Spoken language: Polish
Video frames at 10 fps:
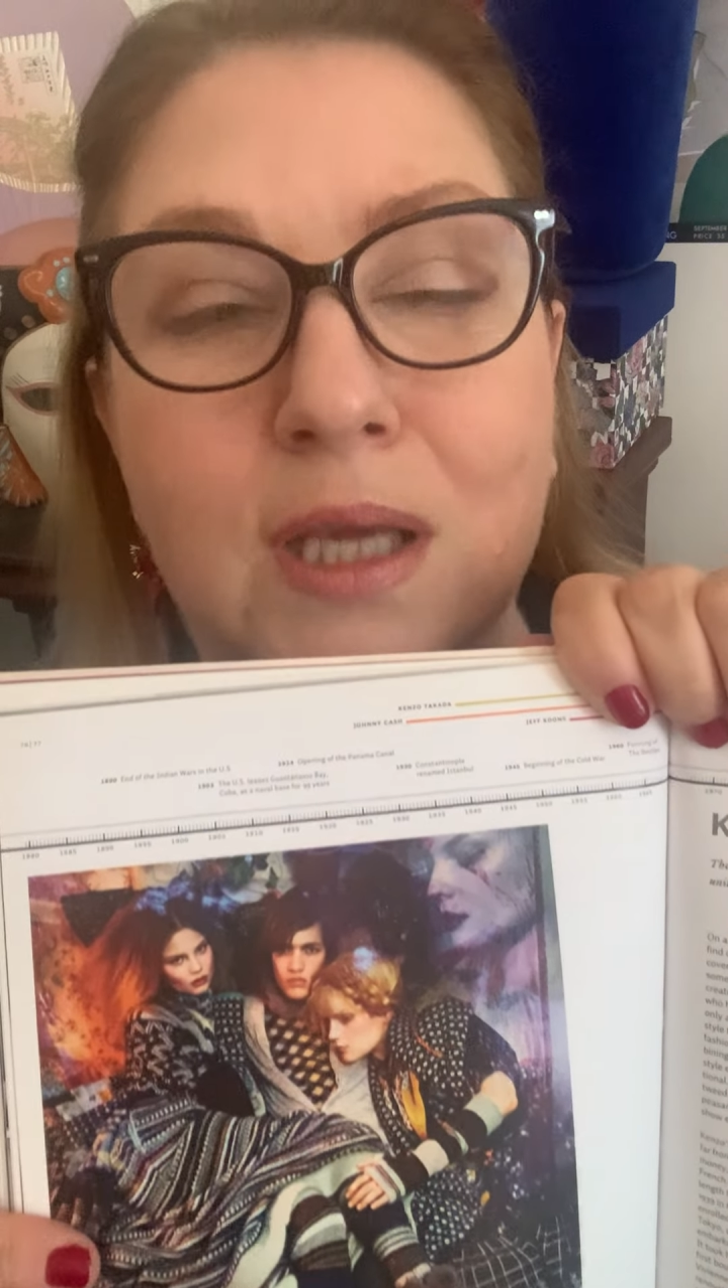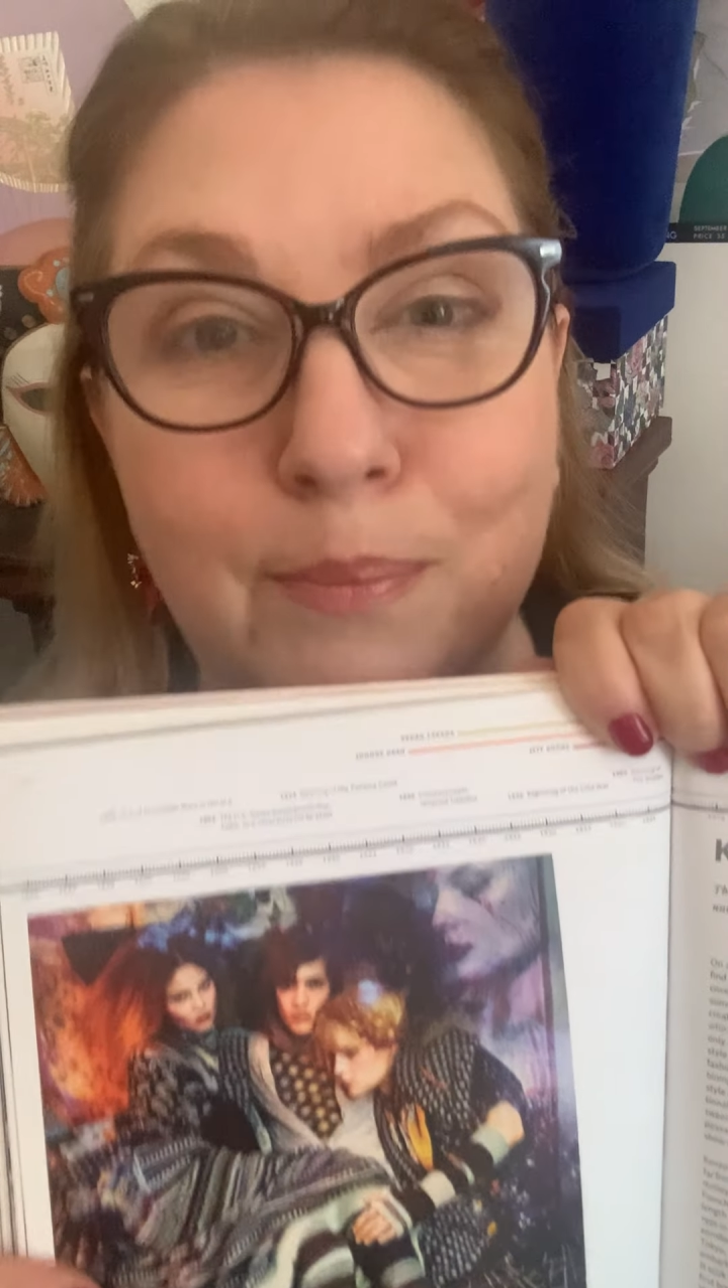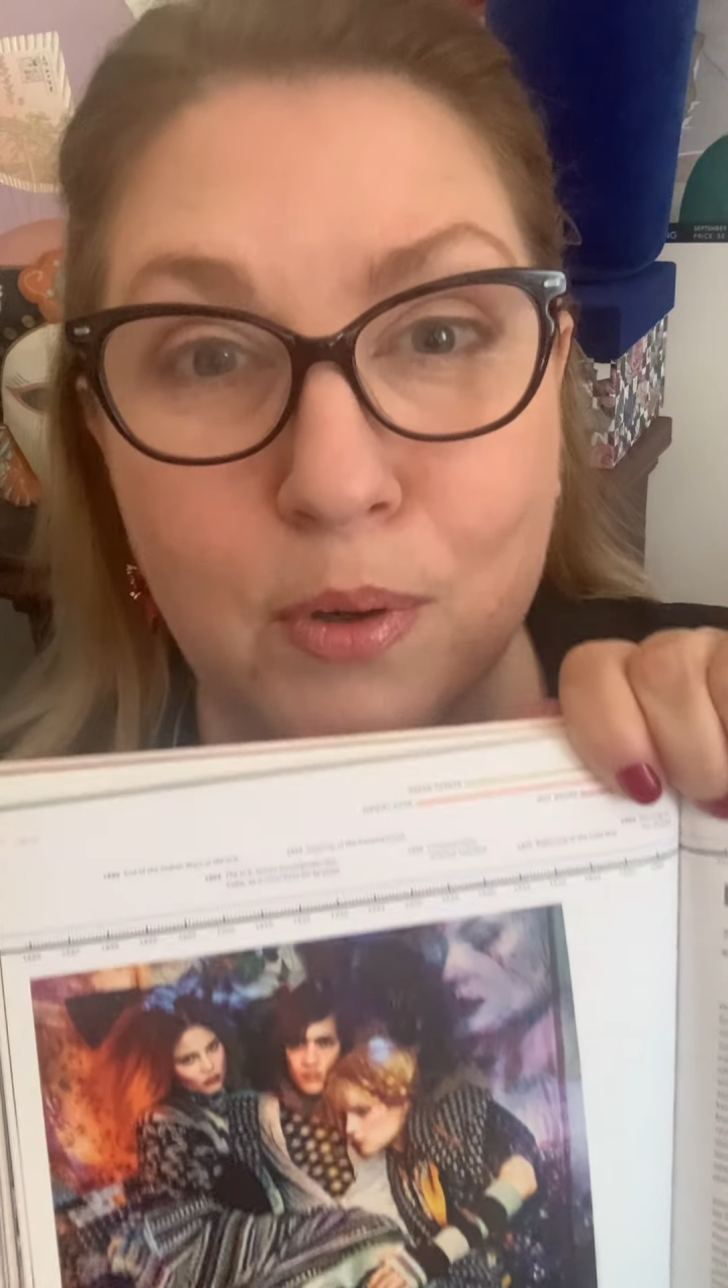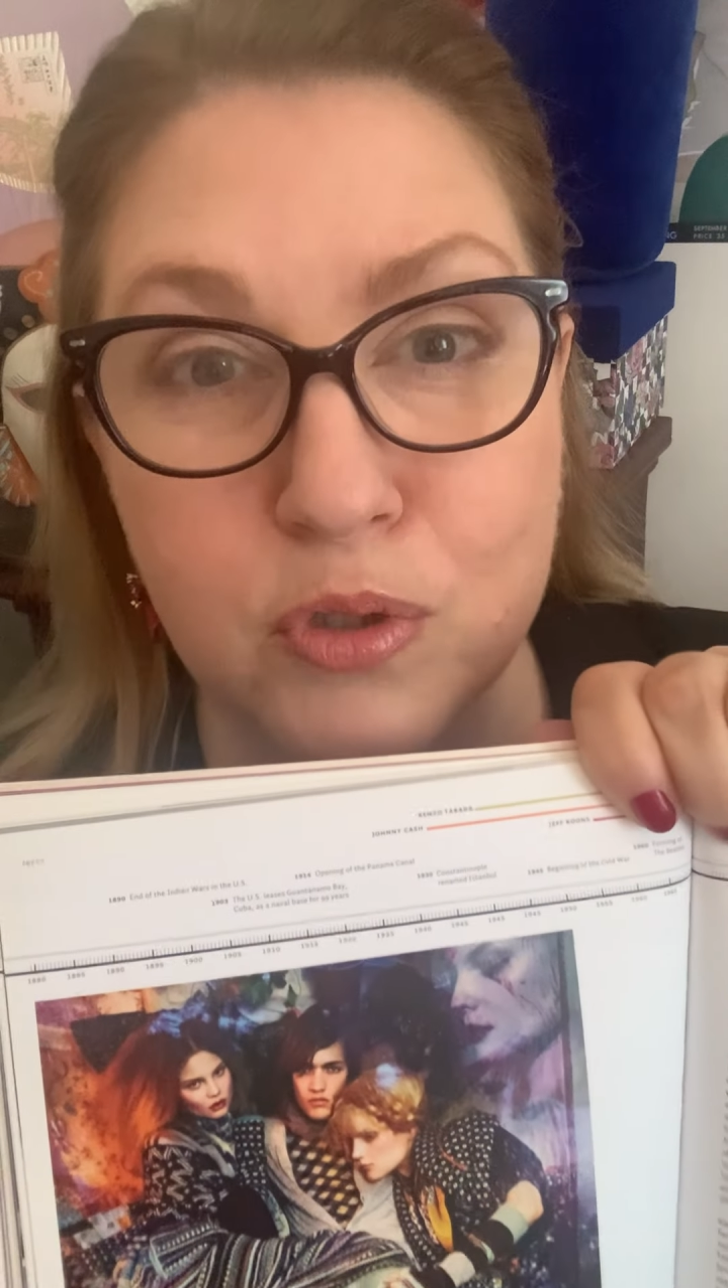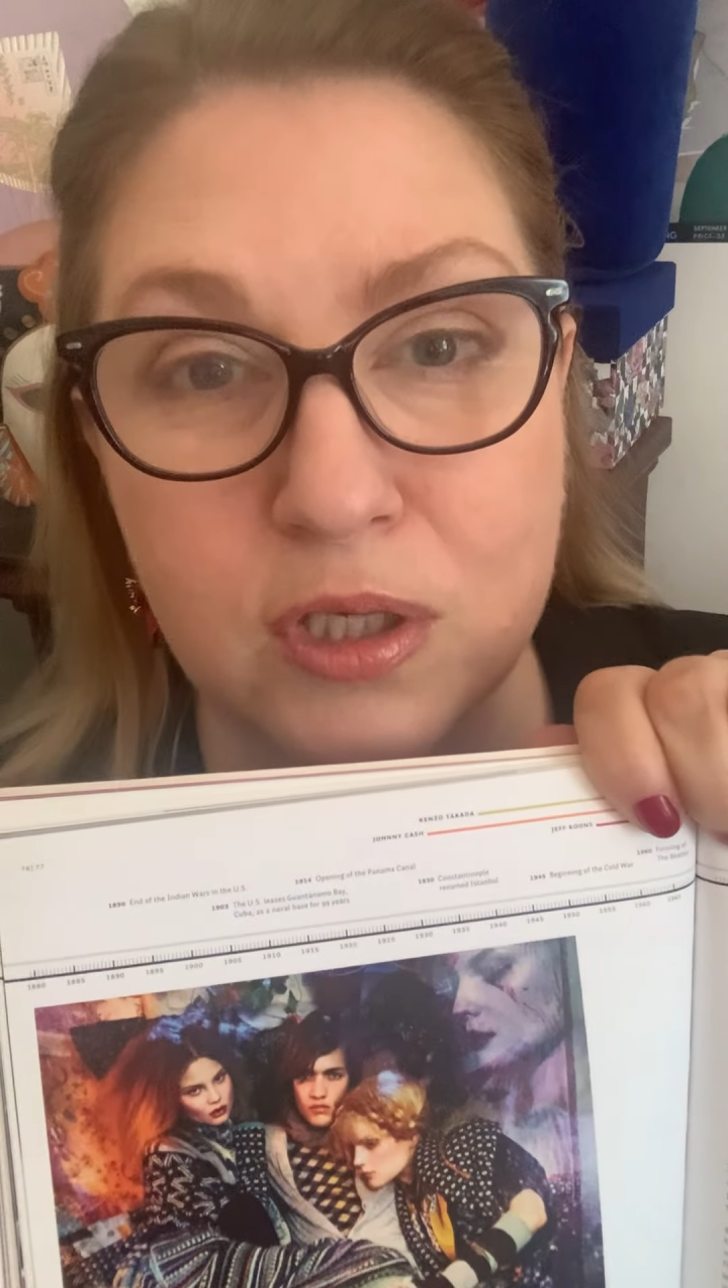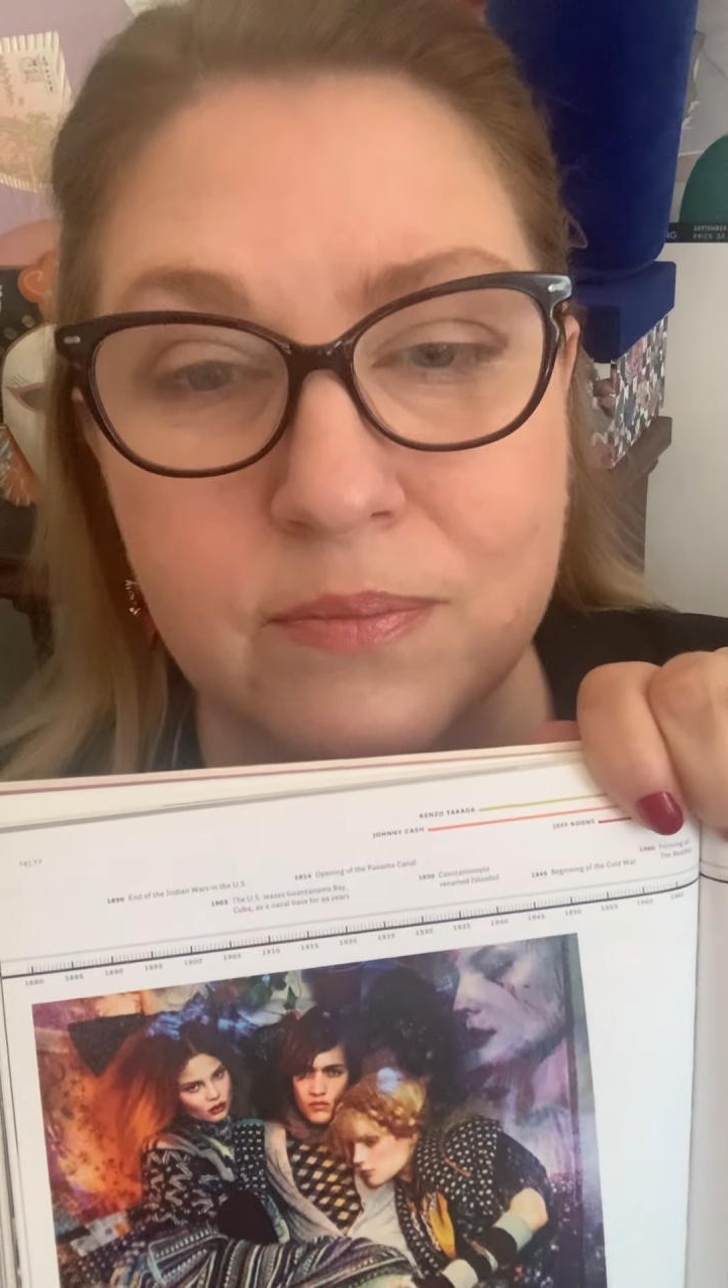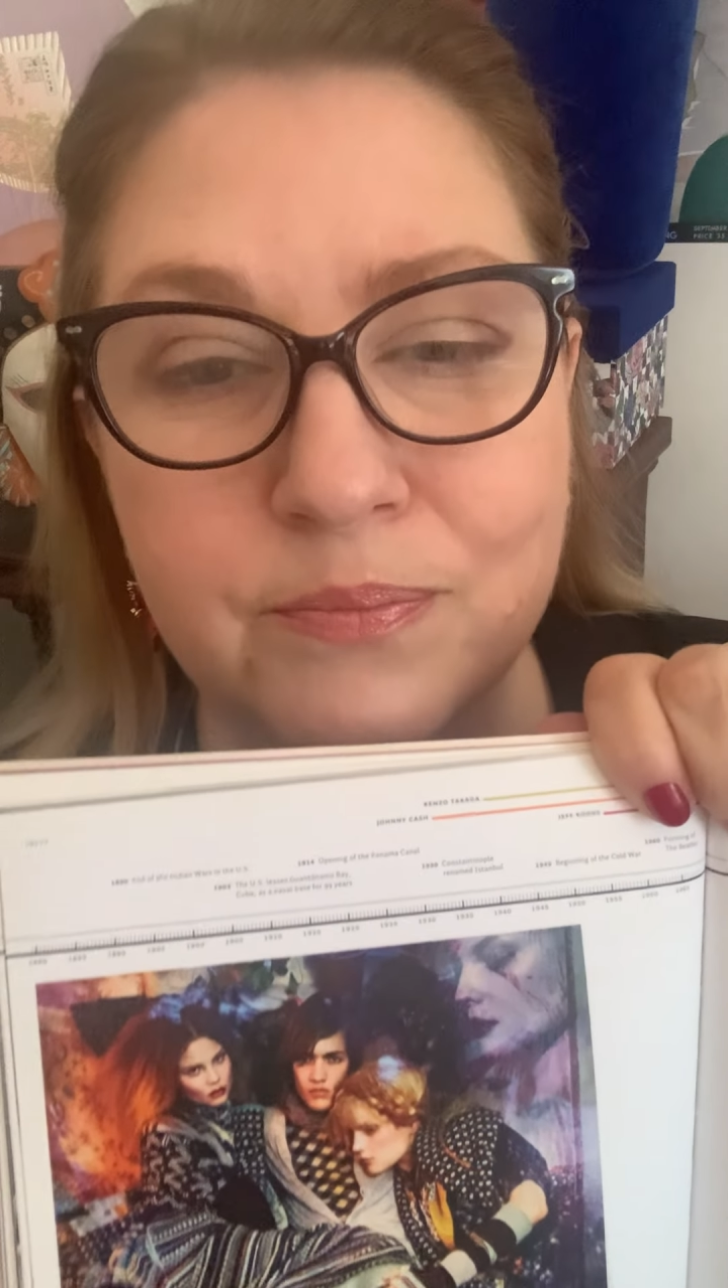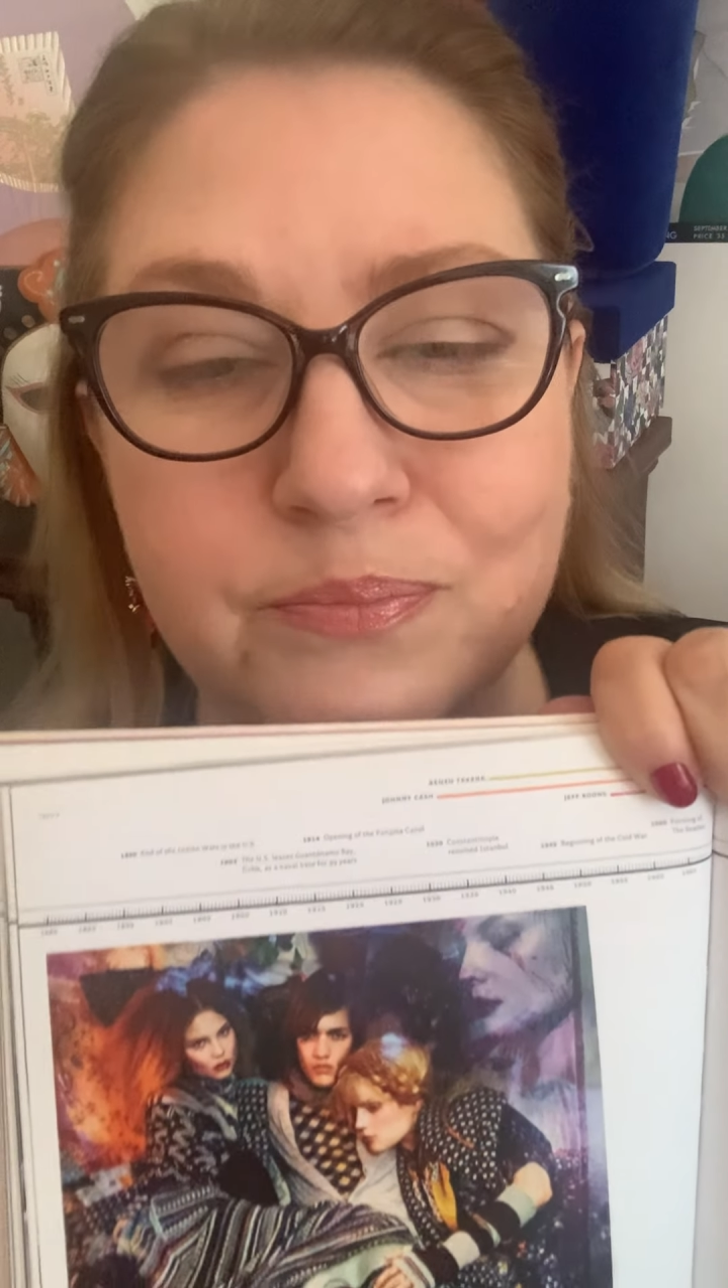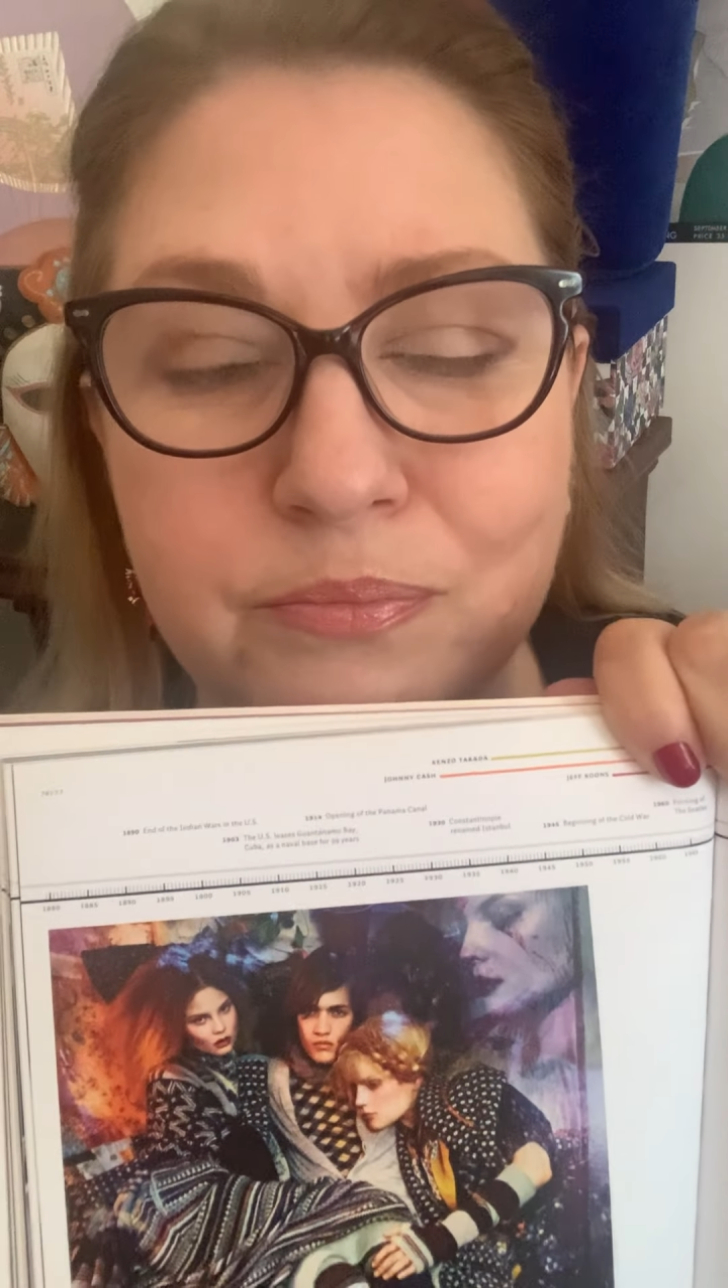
Japonii,